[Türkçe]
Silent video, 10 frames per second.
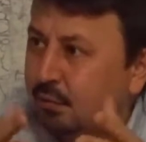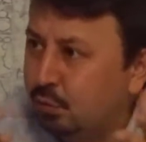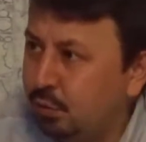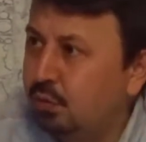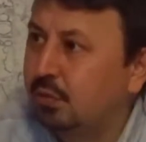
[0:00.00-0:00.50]

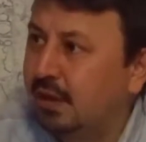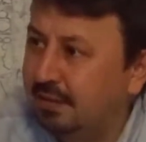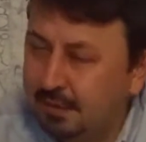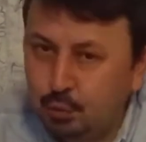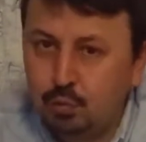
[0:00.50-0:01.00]

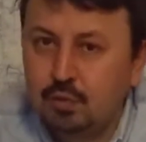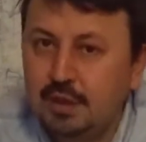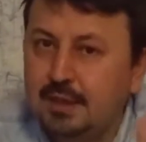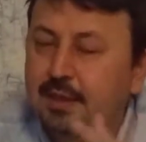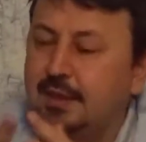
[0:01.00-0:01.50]
Uygurlar ve
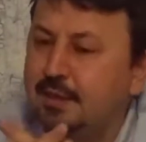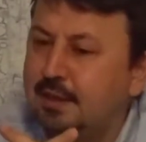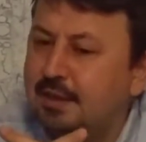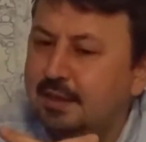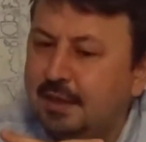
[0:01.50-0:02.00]
Türkler
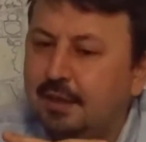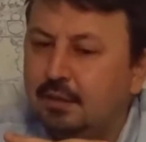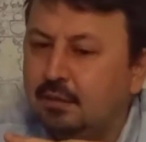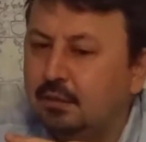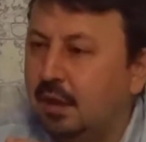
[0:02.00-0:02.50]
kendilerine
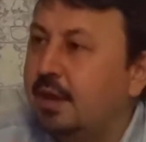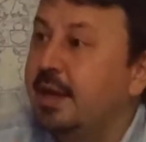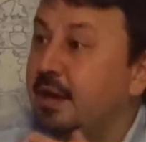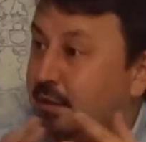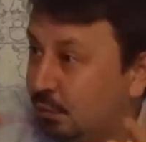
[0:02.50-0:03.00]
daha
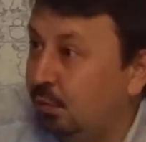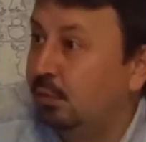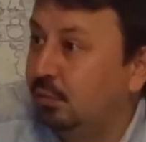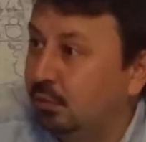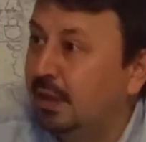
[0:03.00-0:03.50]
yakın
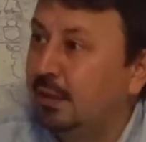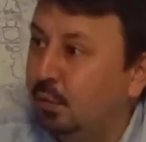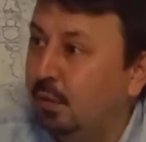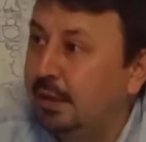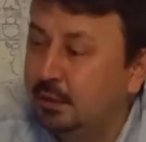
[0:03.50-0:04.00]

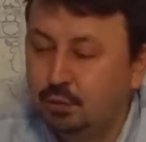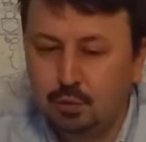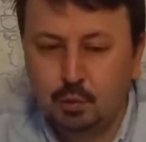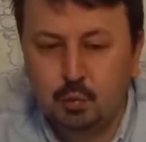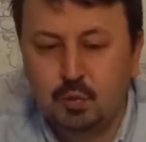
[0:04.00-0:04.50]
olduğundan dolayı.
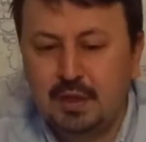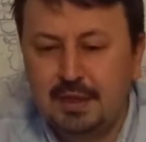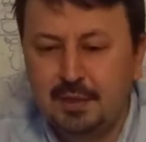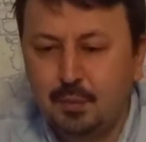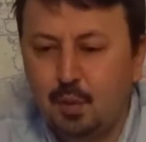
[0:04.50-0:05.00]
Çünkü
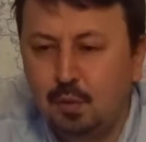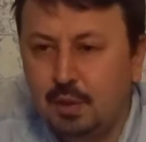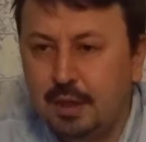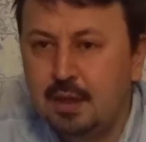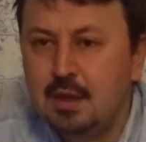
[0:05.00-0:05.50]
Türklerle
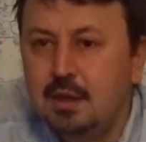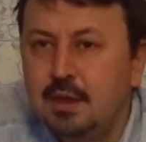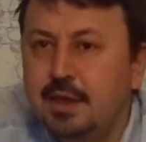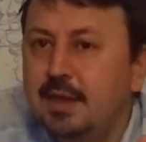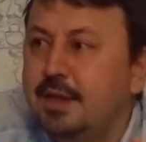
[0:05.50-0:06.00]
Moğollar
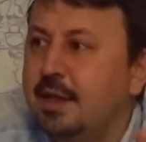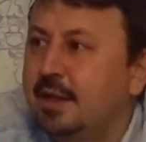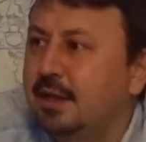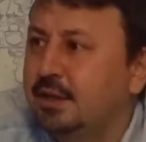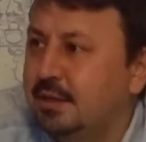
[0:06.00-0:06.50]
yan
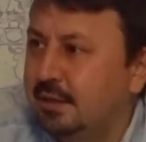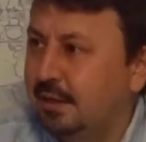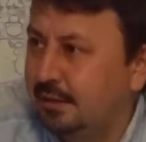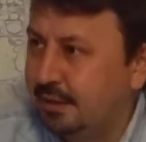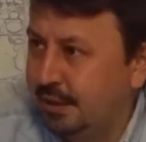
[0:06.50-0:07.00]
yana
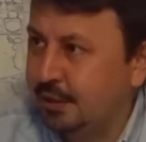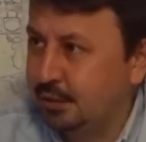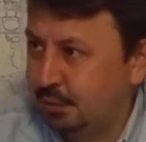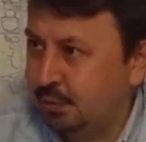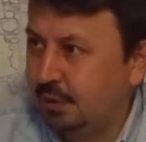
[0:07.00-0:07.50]
asırlardır
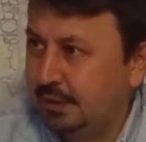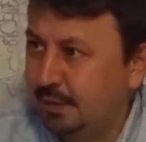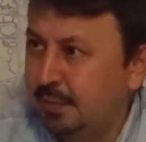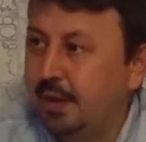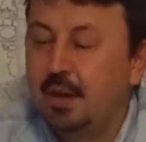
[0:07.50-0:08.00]
yaşıyorlar
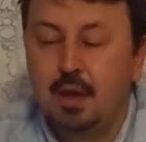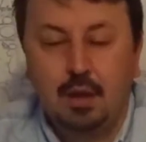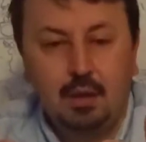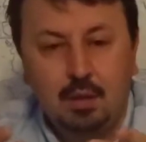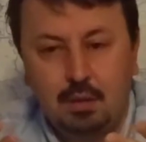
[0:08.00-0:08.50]
değil mi?
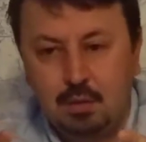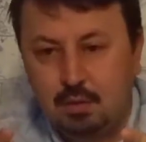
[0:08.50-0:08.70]
Ee,